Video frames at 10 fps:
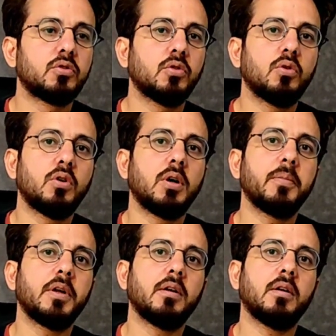जो
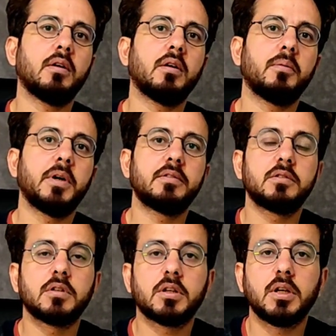हमें
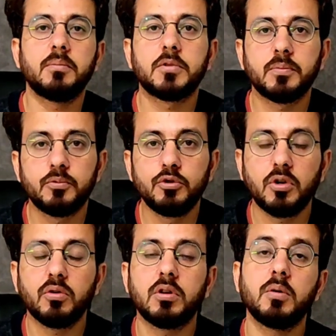मैसेज करके हमसे
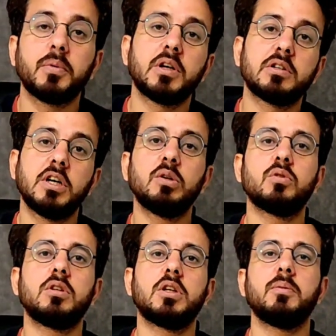पूछ रहे होते थे, परेशान
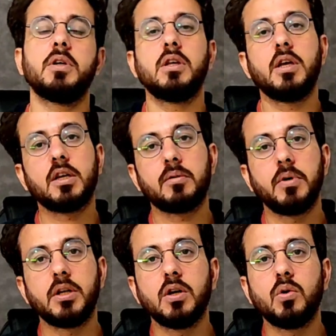होते थे कि भाई एक एक
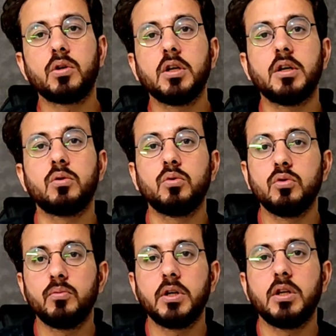महीना हो गया, दो
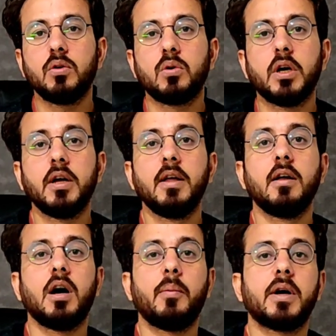दो महीने हो गए,
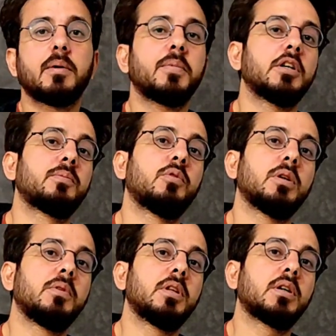हमारा
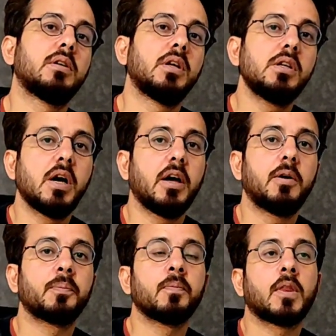पासपोर्ट अभी तक नहीं आया।
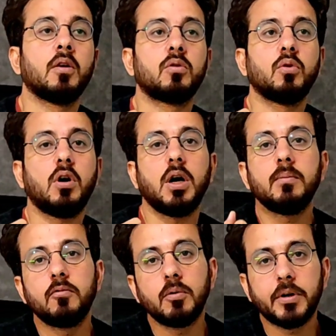तो
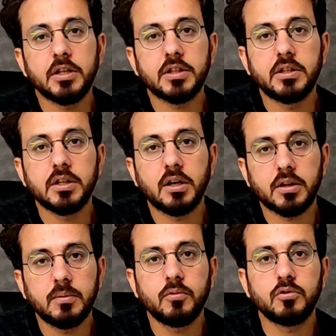अब वो परेशानी
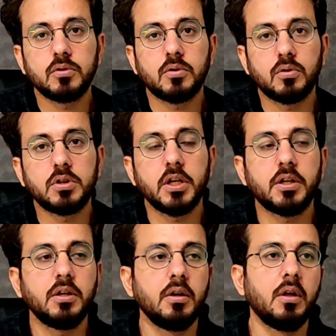ख़त्म हो हो
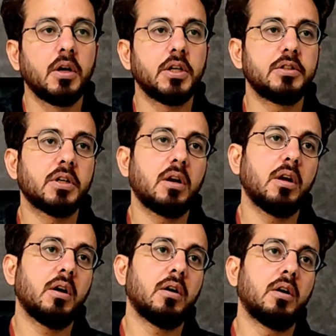जाएगी। इन
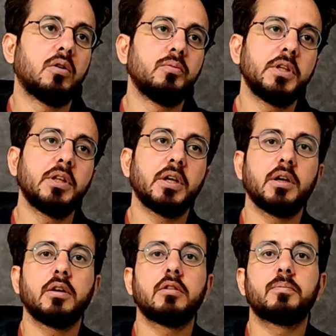उम्मीद है
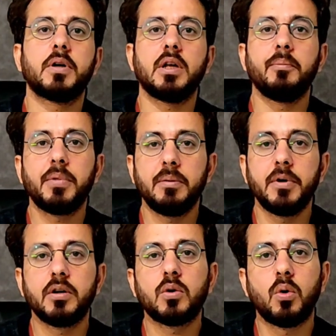कि इस पर
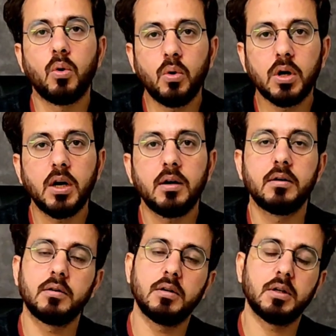इम्प्लीमेंट होगा।
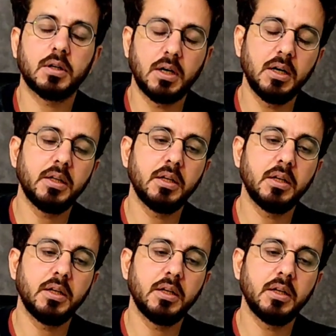कहा